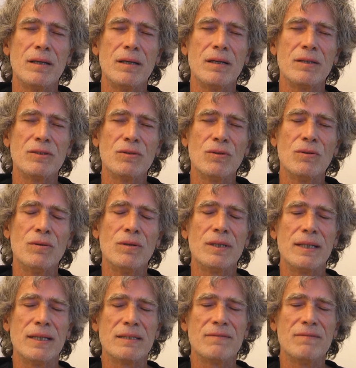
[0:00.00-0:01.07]
so
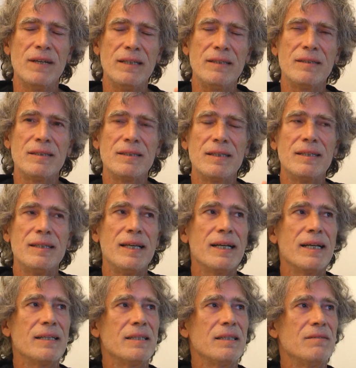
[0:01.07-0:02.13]
dass wenn diese
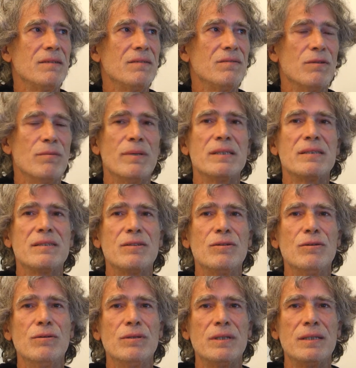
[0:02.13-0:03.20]
negativen
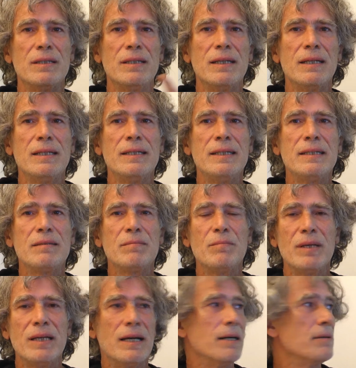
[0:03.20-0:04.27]
Informationen nicht
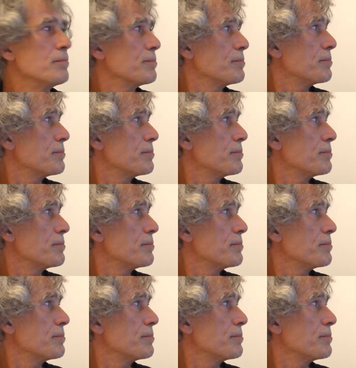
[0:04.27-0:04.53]
mehr